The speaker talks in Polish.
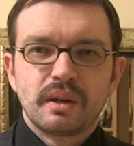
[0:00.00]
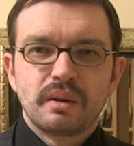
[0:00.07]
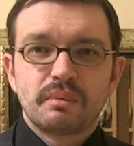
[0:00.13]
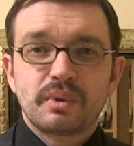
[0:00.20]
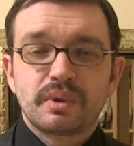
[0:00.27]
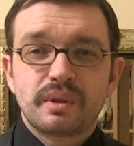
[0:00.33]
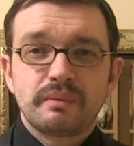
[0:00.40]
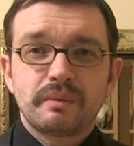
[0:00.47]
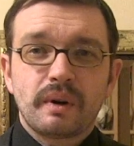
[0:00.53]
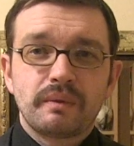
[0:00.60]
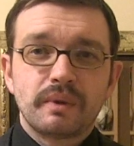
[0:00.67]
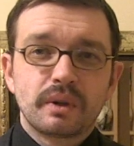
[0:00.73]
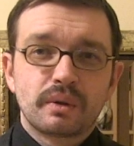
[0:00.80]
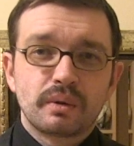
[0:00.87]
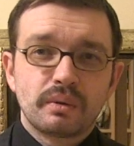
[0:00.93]
Później
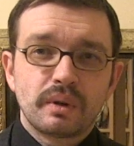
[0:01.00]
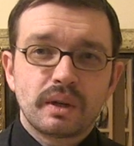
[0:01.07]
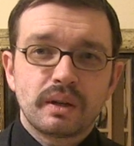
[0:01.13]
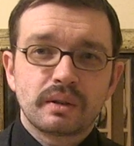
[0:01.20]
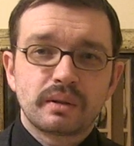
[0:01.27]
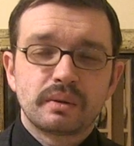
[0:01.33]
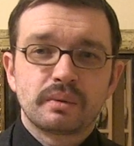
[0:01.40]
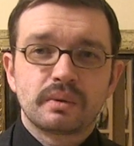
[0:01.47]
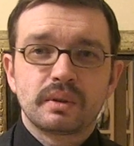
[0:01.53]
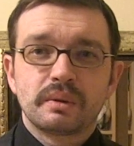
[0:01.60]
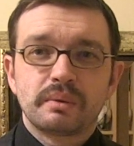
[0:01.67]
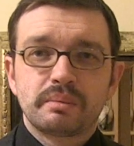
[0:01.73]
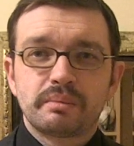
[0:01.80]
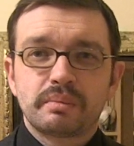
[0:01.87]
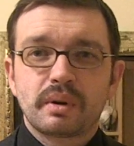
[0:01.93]
mamy króla,
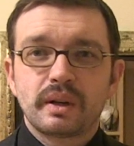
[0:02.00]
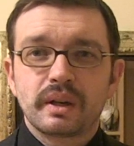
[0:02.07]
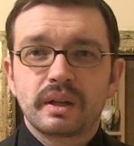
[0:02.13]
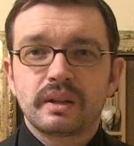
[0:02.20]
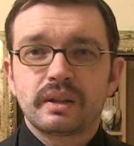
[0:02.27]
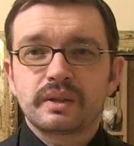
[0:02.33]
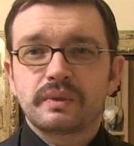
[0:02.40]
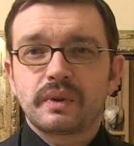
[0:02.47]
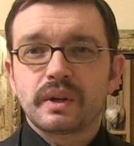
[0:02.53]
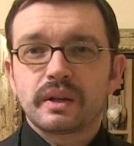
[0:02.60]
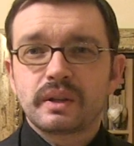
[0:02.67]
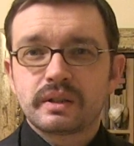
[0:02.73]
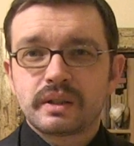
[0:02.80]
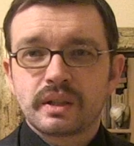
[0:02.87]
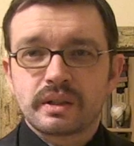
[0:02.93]
który polega na swoich
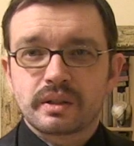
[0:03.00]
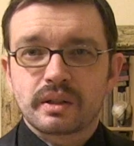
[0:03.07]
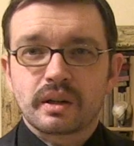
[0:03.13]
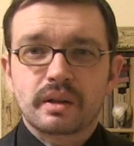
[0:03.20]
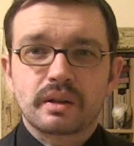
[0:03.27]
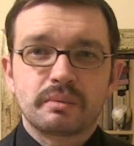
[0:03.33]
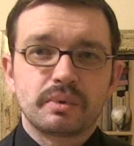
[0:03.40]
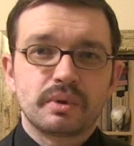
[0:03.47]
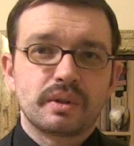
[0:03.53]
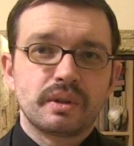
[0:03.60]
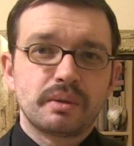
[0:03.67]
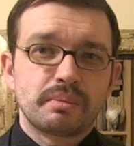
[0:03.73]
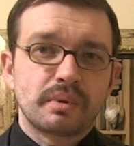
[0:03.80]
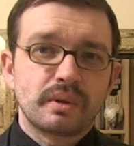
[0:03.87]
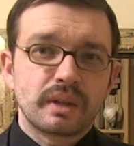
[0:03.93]
rycerzach, później
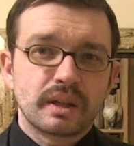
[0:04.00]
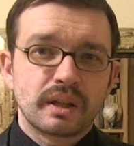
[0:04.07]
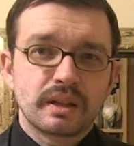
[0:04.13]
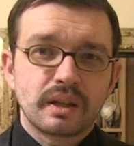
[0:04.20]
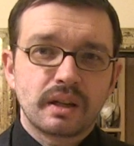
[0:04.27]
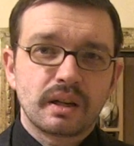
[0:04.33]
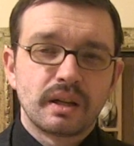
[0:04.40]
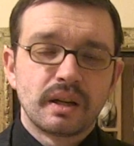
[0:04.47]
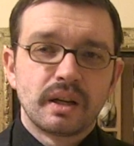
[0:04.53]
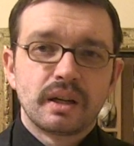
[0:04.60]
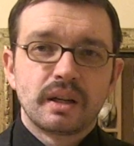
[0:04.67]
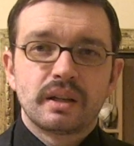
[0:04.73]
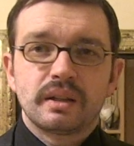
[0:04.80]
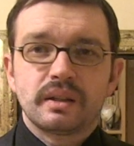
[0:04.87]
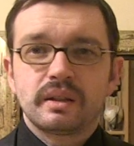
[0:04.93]
polega na,
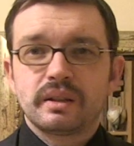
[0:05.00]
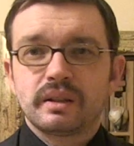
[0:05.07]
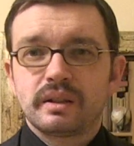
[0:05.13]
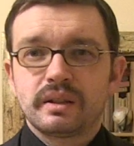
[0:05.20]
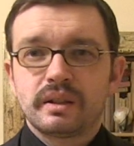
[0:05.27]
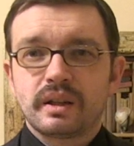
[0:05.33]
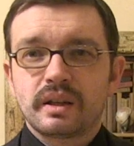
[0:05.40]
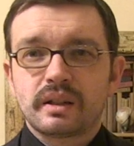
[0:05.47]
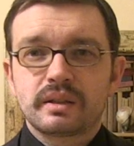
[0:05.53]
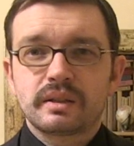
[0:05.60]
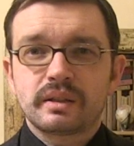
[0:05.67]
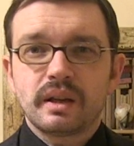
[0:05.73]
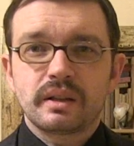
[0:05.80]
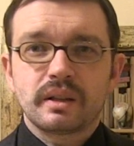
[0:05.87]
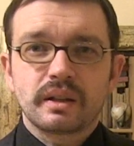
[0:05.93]
e, na
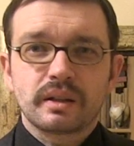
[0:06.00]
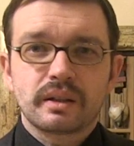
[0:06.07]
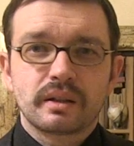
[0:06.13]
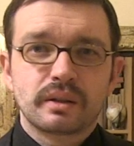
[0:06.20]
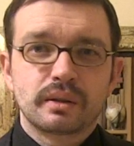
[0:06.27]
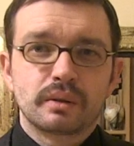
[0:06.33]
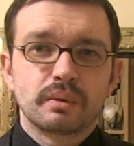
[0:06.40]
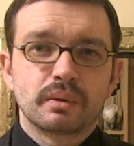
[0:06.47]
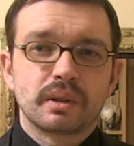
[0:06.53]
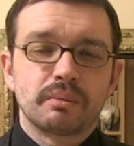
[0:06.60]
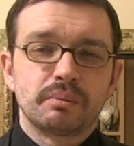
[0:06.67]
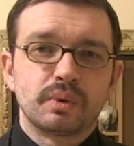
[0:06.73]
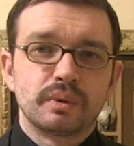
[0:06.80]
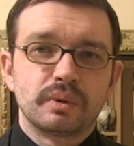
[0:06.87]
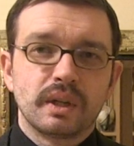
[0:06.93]
stanach, które
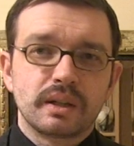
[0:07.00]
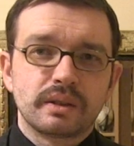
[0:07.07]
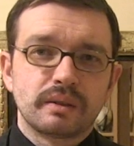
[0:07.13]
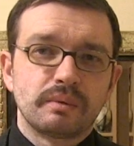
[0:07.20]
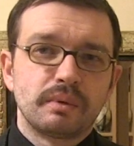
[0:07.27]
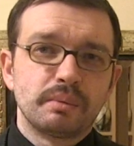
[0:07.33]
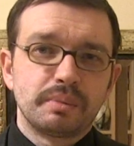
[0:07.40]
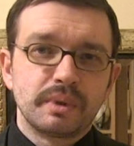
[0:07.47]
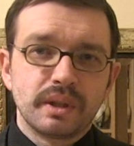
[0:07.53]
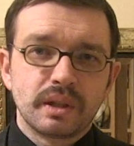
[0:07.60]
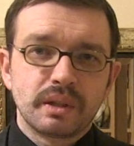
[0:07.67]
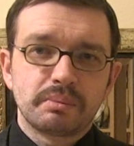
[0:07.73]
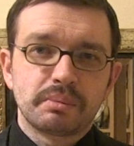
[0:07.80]
mu dadzą lub nie